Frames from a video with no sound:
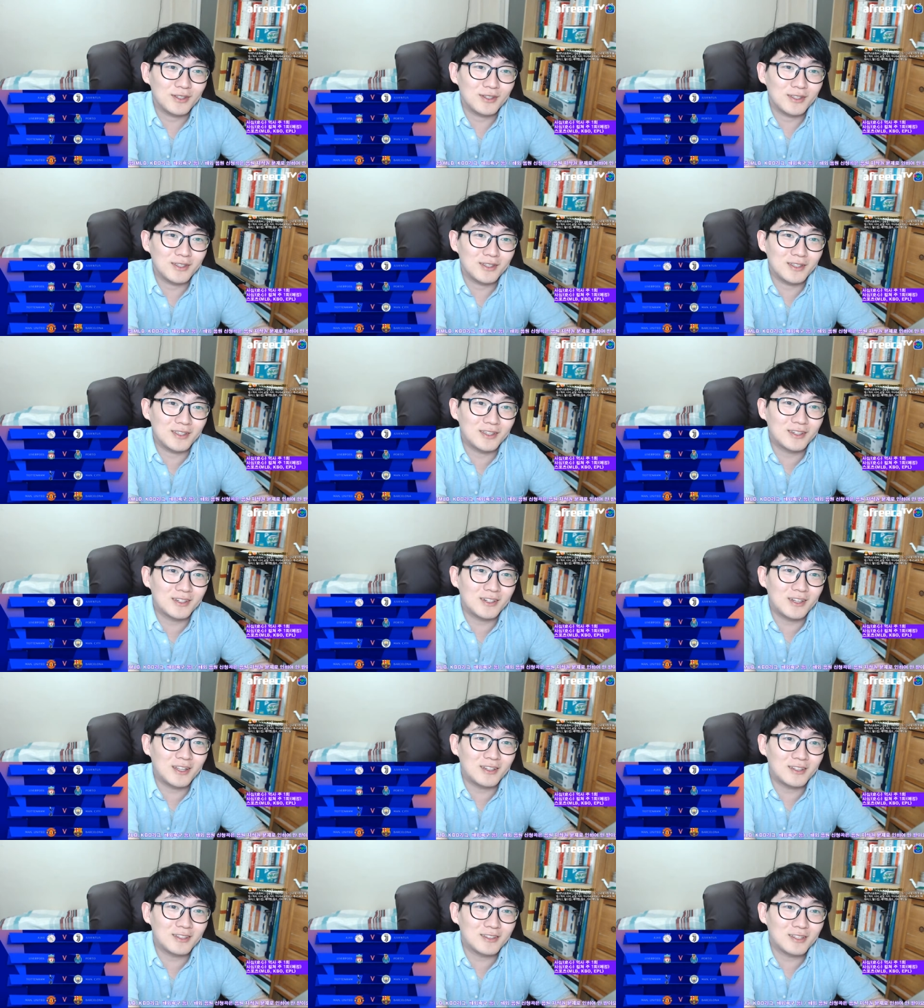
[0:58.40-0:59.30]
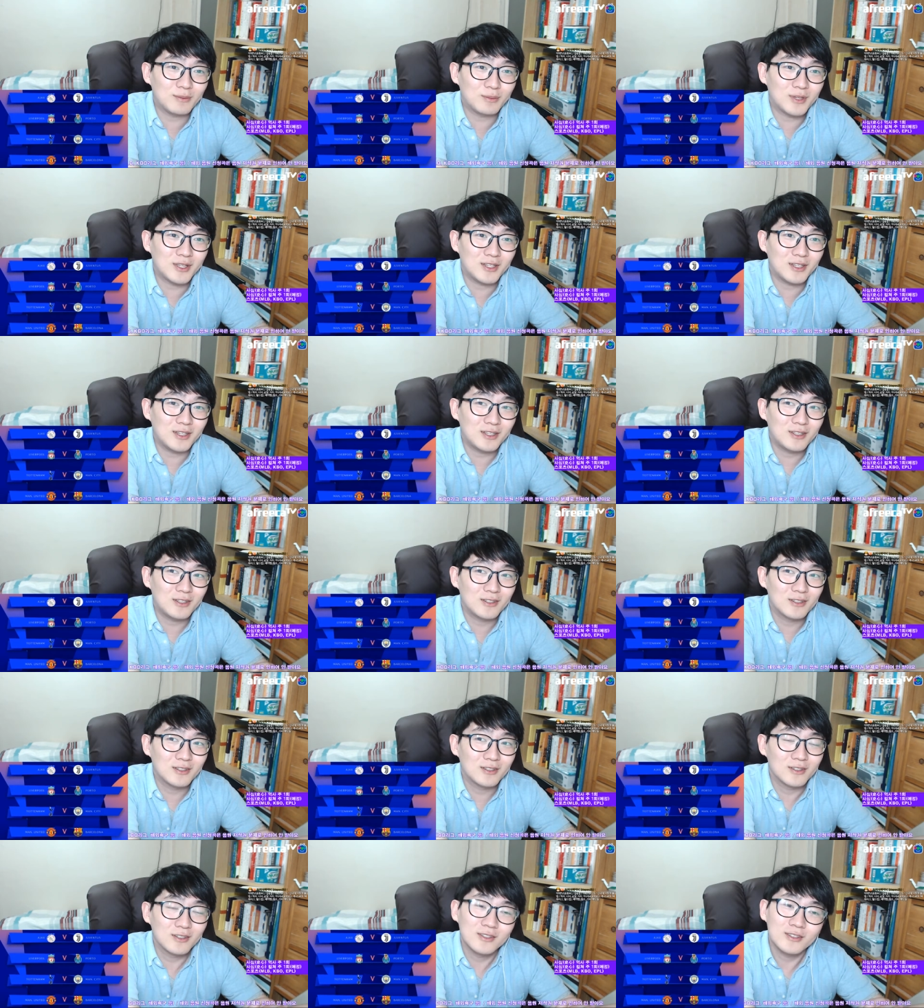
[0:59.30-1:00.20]
잉글랜드 팀끼리
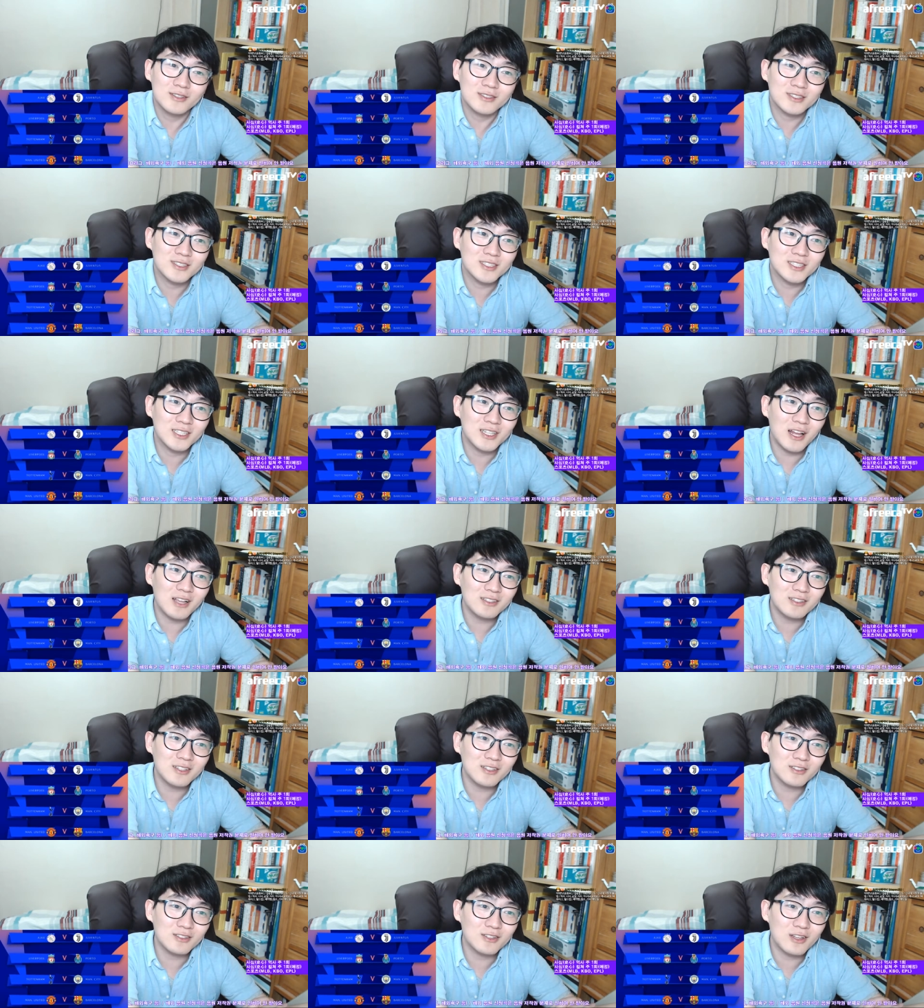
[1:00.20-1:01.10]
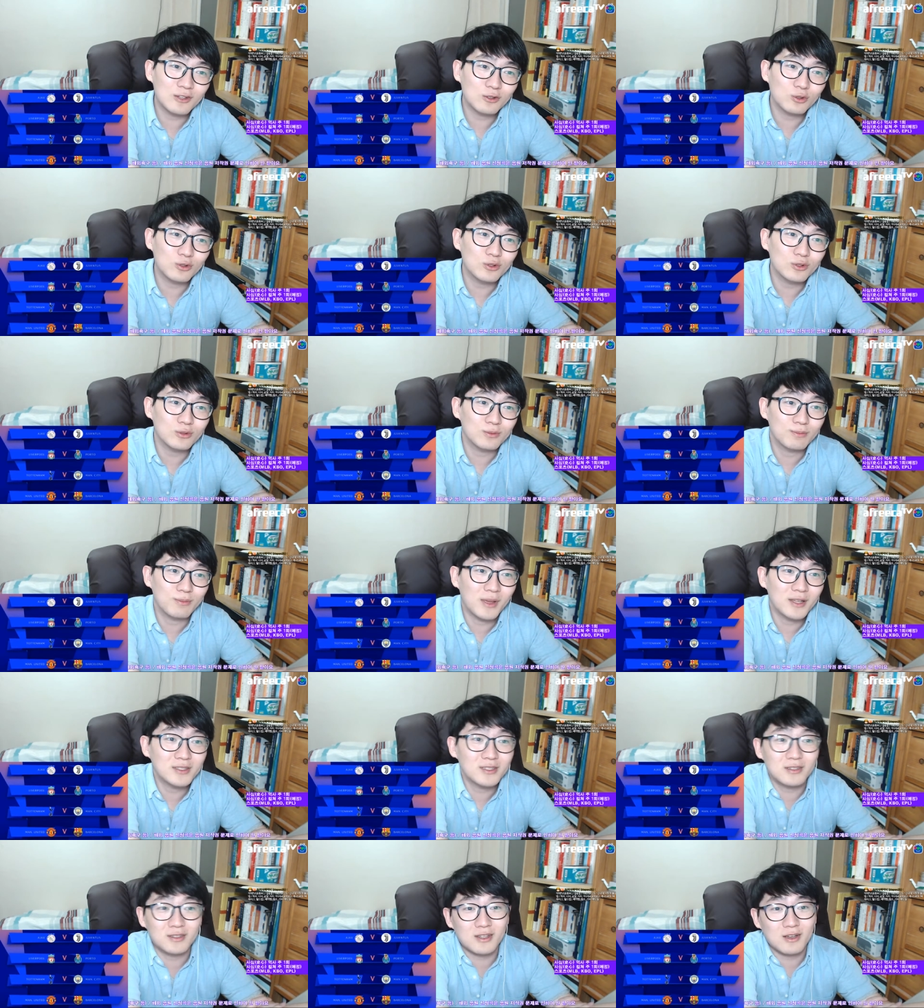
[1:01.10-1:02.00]
지난 시즌에도
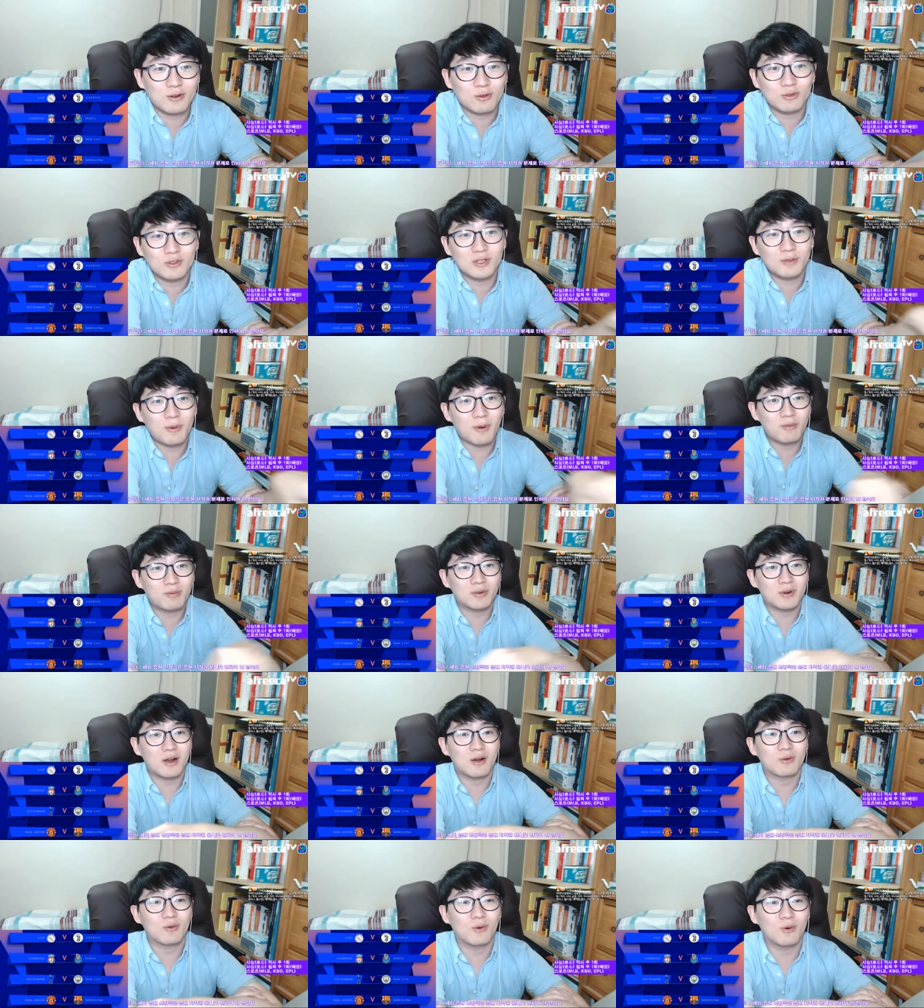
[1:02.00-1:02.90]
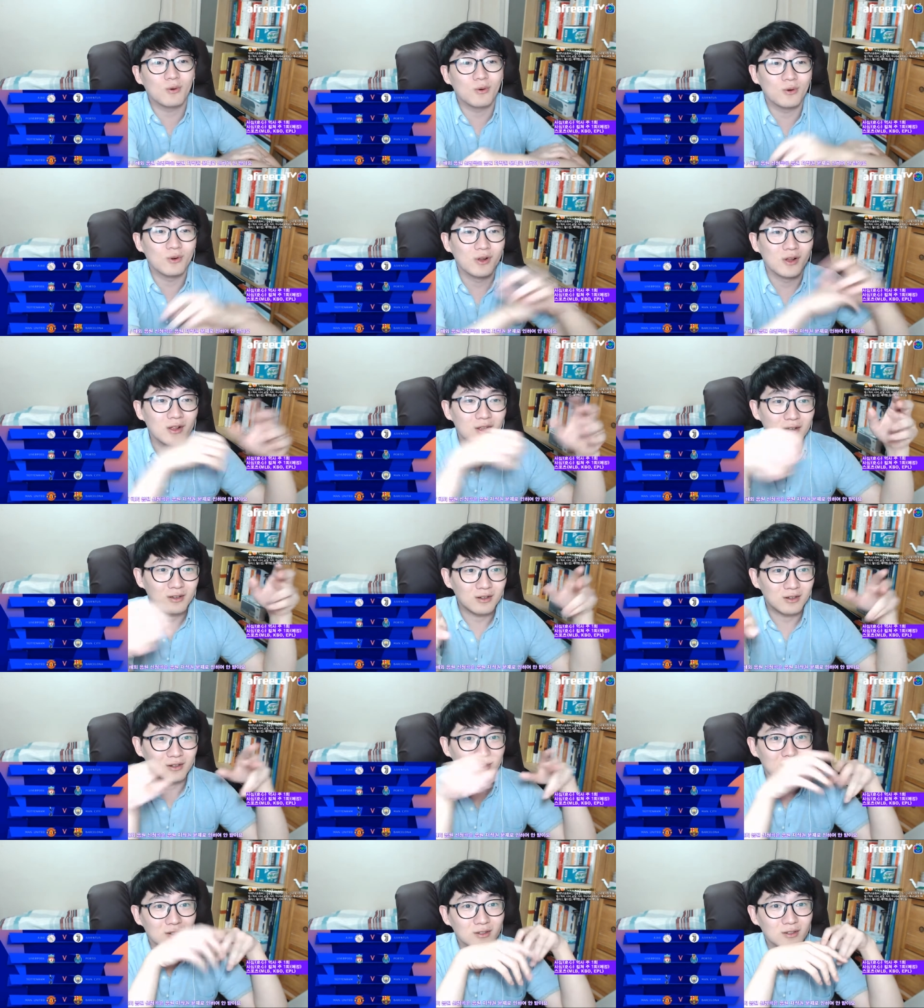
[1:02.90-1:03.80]
맨시티하고 리버풀하고
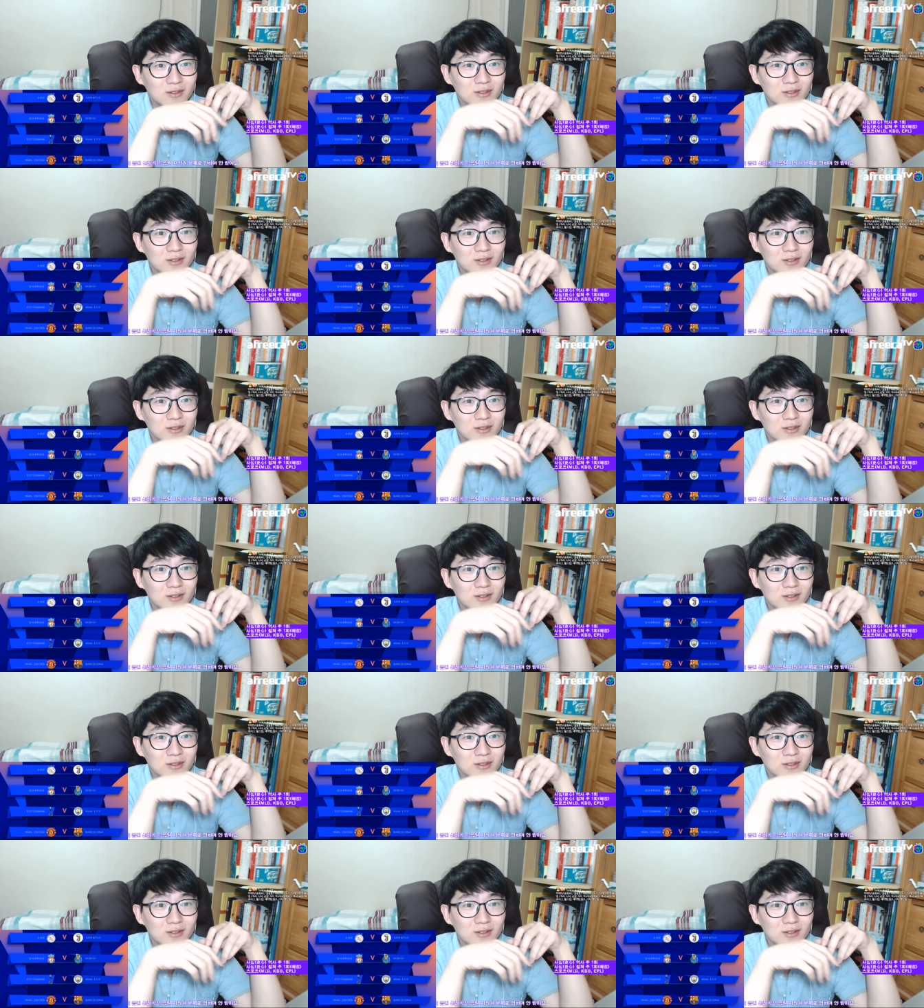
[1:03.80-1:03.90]
그